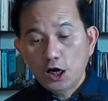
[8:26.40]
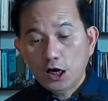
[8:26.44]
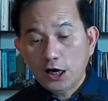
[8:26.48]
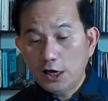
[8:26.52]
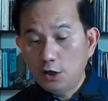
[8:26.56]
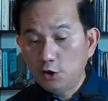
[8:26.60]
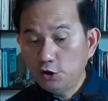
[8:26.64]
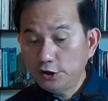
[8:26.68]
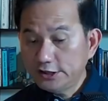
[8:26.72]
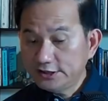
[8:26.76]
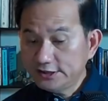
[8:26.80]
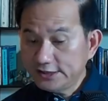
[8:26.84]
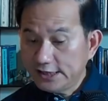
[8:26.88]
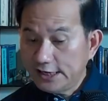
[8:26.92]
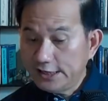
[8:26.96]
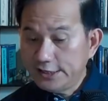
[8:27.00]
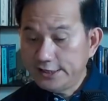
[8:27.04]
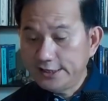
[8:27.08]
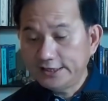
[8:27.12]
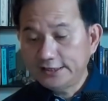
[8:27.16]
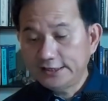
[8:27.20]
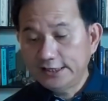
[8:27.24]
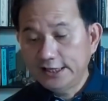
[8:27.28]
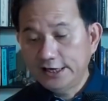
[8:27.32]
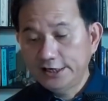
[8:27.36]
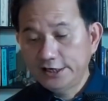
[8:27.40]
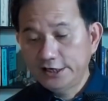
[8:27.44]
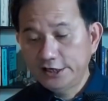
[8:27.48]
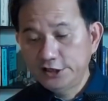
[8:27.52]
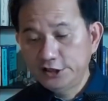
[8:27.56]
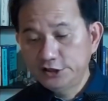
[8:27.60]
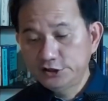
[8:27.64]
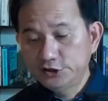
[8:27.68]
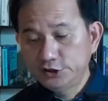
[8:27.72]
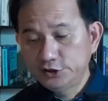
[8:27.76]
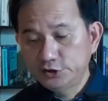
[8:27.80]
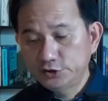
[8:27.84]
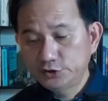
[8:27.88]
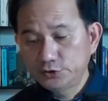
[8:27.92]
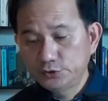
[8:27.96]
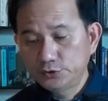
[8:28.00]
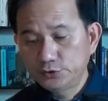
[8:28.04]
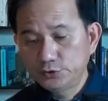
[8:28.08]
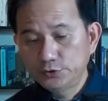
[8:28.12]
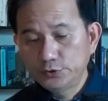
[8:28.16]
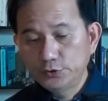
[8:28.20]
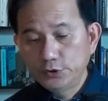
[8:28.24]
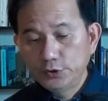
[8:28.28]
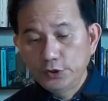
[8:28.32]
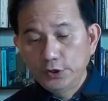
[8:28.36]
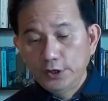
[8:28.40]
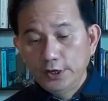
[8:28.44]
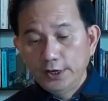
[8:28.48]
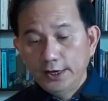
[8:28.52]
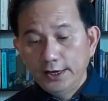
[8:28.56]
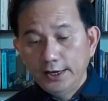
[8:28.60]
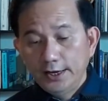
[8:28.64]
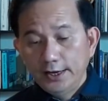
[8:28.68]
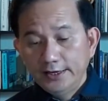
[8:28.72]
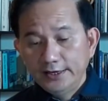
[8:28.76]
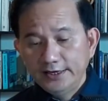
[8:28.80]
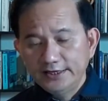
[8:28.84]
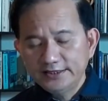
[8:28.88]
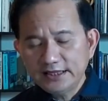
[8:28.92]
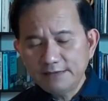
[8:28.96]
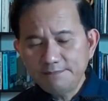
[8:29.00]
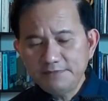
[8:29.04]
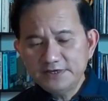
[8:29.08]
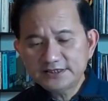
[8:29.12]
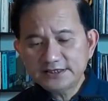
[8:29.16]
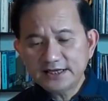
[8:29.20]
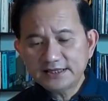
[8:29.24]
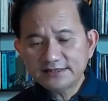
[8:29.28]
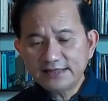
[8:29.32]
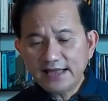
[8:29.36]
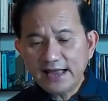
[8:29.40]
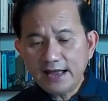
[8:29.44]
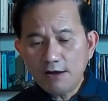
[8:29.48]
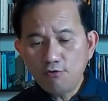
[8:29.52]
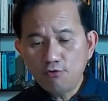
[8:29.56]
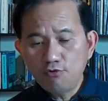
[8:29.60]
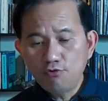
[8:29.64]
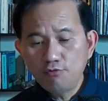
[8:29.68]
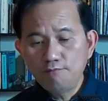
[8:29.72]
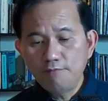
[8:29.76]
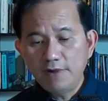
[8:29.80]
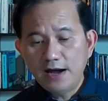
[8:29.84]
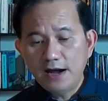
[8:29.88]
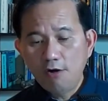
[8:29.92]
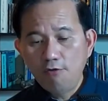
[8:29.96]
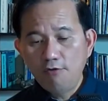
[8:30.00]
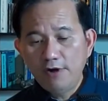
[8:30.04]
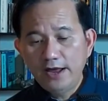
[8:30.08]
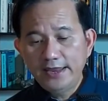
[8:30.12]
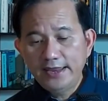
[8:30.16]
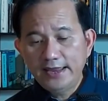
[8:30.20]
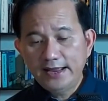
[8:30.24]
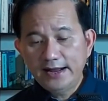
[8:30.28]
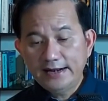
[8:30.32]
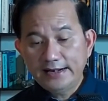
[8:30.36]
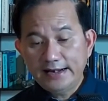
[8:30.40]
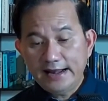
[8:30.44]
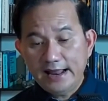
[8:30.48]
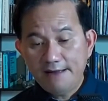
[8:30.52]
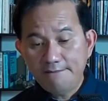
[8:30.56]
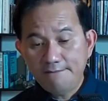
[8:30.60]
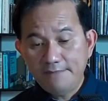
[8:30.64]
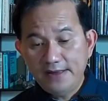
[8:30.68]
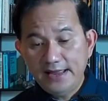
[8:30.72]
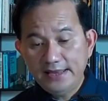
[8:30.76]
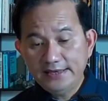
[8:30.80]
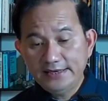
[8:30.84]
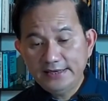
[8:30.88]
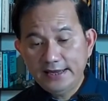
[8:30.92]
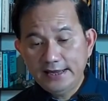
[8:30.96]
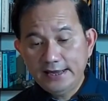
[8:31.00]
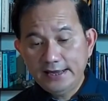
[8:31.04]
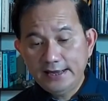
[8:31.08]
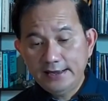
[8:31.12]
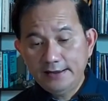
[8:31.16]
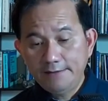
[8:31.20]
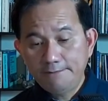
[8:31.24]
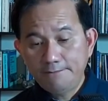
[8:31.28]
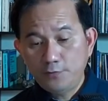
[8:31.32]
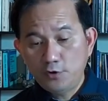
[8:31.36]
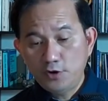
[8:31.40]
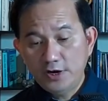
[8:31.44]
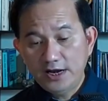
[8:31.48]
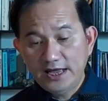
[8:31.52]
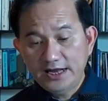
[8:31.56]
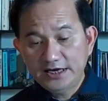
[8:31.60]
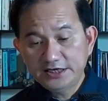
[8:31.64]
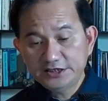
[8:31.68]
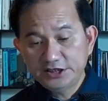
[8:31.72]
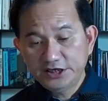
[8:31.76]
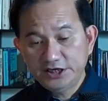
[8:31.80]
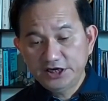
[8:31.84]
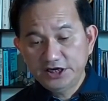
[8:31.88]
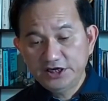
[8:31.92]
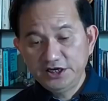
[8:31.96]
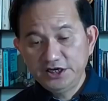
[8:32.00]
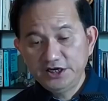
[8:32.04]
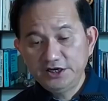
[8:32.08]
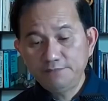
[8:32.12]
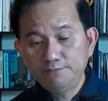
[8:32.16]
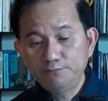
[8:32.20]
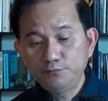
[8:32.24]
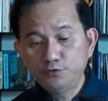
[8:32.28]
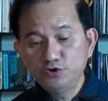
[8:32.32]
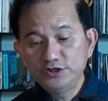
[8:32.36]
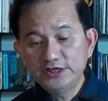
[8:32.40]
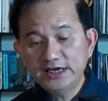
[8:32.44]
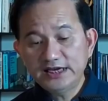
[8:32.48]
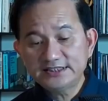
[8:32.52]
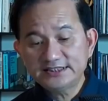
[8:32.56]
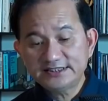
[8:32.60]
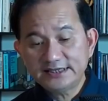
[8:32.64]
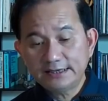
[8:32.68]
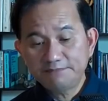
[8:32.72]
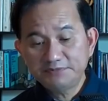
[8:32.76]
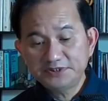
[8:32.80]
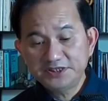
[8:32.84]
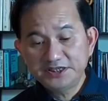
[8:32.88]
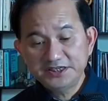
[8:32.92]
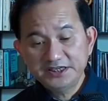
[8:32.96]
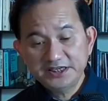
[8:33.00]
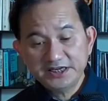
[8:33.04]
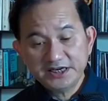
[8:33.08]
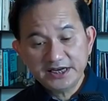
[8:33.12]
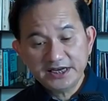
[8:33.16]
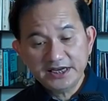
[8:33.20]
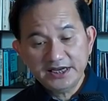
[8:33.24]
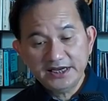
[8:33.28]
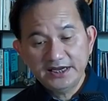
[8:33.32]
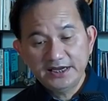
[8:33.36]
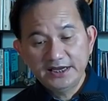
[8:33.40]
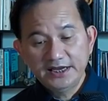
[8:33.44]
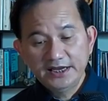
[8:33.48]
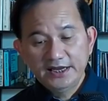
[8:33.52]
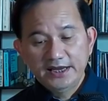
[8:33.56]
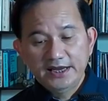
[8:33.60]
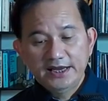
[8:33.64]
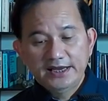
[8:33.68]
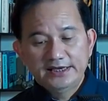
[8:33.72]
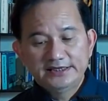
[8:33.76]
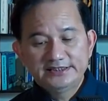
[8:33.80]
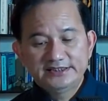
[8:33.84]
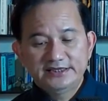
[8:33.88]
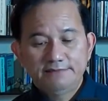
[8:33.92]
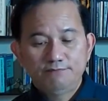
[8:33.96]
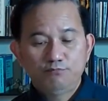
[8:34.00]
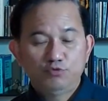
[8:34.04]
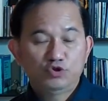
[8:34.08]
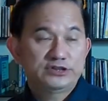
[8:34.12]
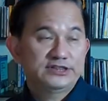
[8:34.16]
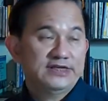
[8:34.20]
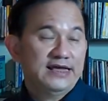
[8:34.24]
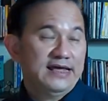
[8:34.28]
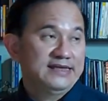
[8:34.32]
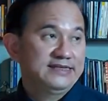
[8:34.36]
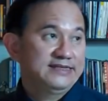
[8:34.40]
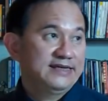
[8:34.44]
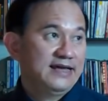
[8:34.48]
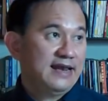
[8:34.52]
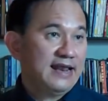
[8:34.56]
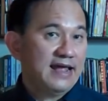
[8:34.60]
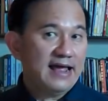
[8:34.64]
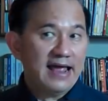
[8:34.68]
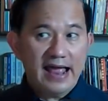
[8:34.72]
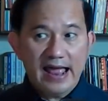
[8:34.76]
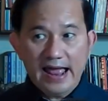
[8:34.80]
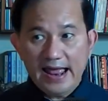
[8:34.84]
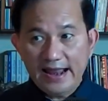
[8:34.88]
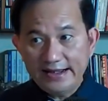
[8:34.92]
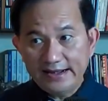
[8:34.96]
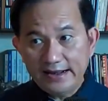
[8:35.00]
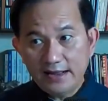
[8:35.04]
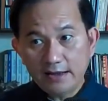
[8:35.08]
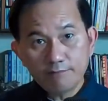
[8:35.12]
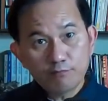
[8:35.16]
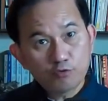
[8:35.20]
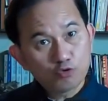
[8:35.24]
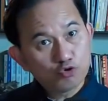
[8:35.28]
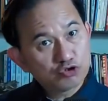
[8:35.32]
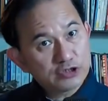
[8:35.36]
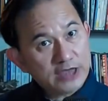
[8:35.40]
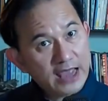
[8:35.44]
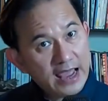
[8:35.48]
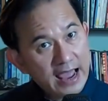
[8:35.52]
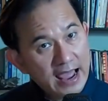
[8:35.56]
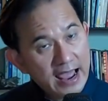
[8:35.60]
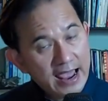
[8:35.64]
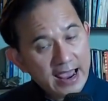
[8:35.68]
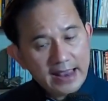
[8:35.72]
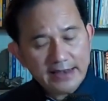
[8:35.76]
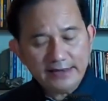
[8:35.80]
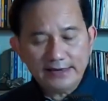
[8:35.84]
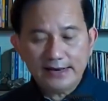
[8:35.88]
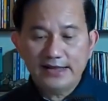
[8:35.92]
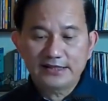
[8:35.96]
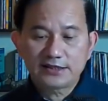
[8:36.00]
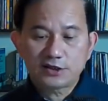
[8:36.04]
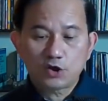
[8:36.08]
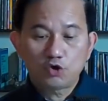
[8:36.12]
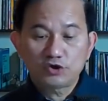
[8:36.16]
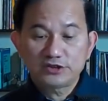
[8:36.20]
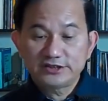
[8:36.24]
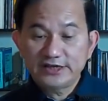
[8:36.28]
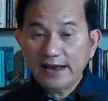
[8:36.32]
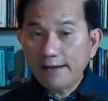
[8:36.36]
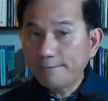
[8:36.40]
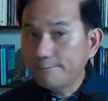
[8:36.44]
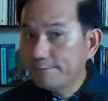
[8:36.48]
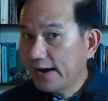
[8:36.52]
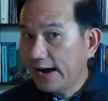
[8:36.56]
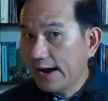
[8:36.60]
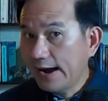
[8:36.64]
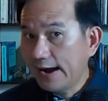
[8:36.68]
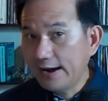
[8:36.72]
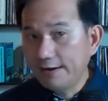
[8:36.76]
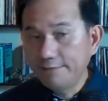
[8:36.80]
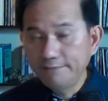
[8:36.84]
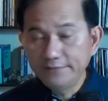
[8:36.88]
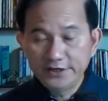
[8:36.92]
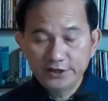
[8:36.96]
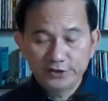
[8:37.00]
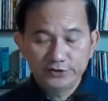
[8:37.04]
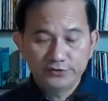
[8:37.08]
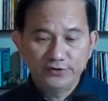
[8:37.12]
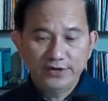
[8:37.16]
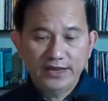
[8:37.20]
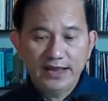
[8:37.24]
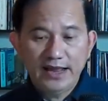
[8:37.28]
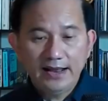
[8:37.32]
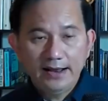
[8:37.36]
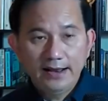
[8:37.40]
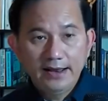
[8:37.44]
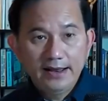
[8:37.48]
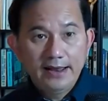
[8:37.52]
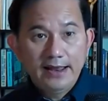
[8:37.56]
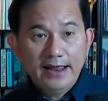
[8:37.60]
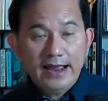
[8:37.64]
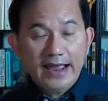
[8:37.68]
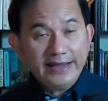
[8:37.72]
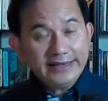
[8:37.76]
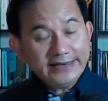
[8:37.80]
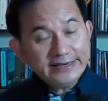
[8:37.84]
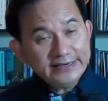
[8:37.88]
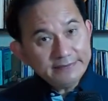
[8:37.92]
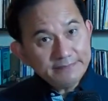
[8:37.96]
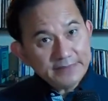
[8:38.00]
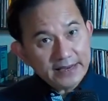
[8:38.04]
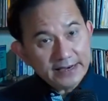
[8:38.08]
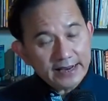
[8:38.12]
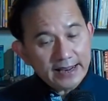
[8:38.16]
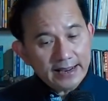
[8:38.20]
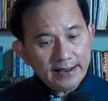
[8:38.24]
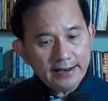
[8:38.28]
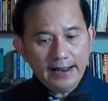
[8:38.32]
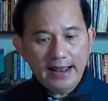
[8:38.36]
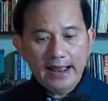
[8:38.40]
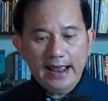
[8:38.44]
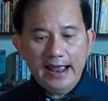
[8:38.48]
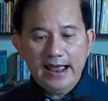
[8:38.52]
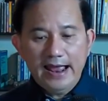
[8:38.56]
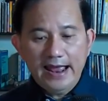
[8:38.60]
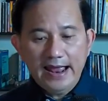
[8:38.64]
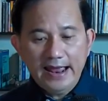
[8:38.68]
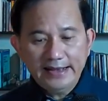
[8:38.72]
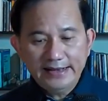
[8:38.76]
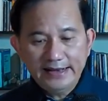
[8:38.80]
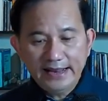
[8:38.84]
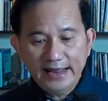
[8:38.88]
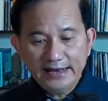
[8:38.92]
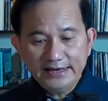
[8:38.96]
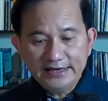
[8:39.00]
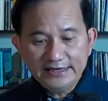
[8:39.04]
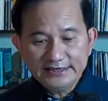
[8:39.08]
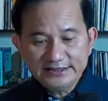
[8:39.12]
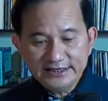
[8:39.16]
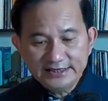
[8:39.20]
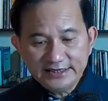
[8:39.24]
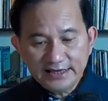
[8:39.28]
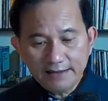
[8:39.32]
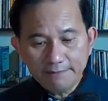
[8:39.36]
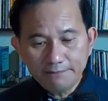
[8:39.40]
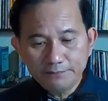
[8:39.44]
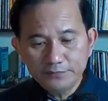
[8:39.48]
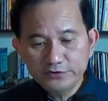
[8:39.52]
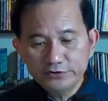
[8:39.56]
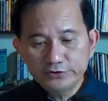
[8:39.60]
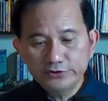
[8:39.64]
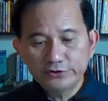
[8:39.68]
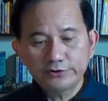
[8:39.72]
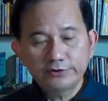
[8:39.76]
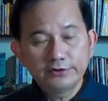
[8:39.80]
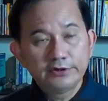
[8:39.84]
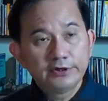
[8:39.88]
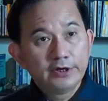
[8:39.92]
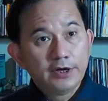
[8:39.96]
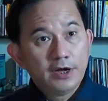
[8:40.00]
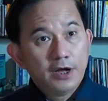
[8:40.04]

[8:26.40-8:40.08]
kalau kita lihat lagi di situ, kita bisa tahu bahwa yang namanya Polaris ini punya subsidiary. Sebut sajalah anak perusahaan atau cabang gitu ya. Ada di mana? Ada di Singapura.